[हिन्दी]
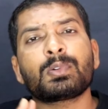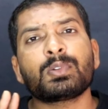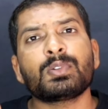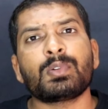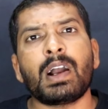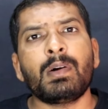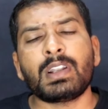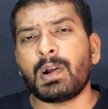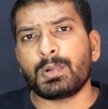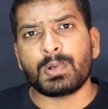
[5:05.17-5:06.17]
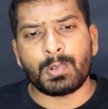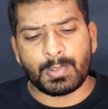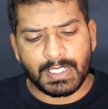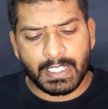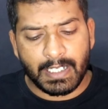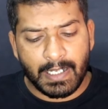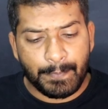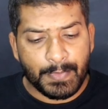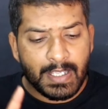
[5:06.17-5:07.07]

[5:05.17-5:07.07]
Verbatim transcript: फोटो जो होगा वो डाउनलोड हो जाएगा